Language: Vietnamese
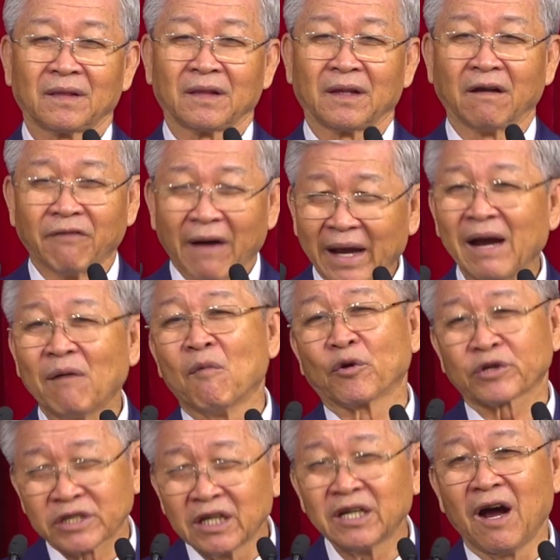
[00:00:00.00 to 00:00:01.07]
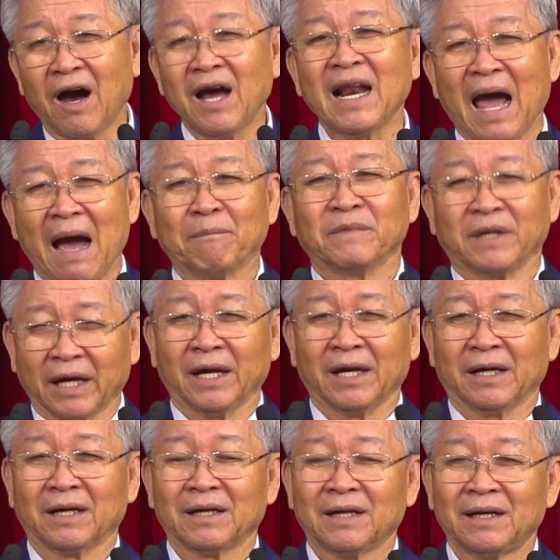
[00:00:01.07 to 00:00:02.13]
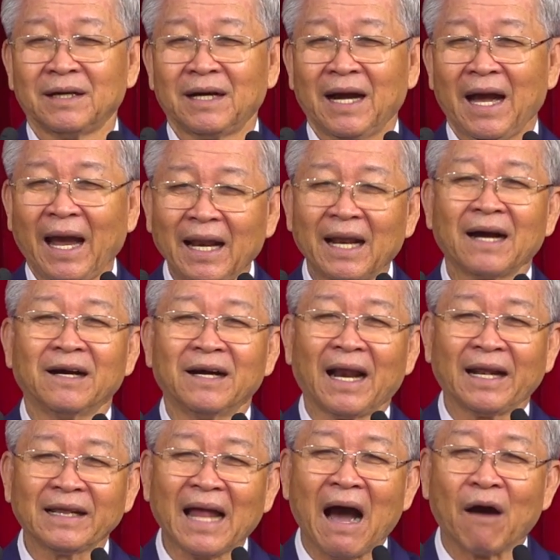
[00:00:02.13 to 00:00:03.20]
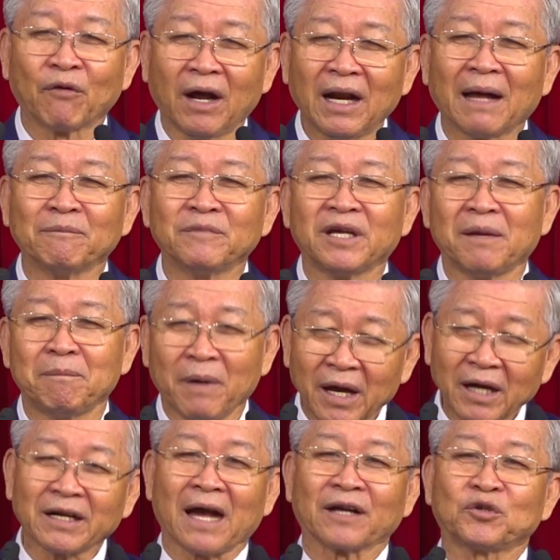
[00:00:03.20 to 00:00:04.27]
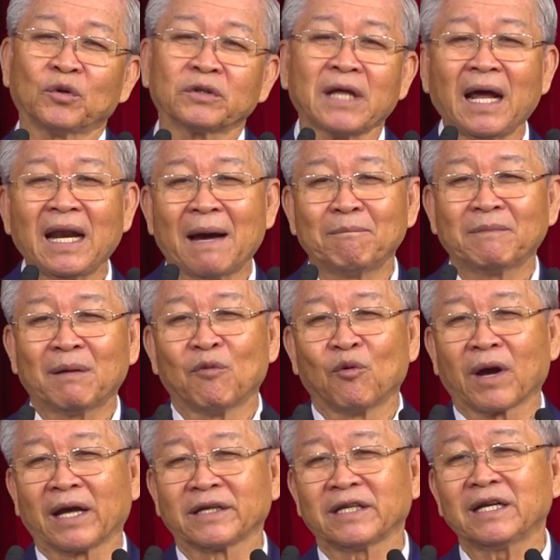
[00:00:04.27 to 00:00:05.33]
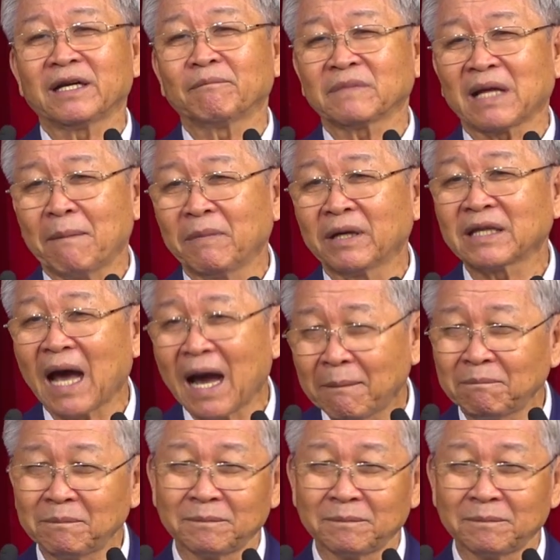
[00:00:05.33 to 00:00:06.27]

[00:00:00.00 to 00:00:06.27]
Vì vậy ông mục sư đó làm gì hay là người lãnh đạo đó làm gì biết rằng Chúa tái lâm năm 1988?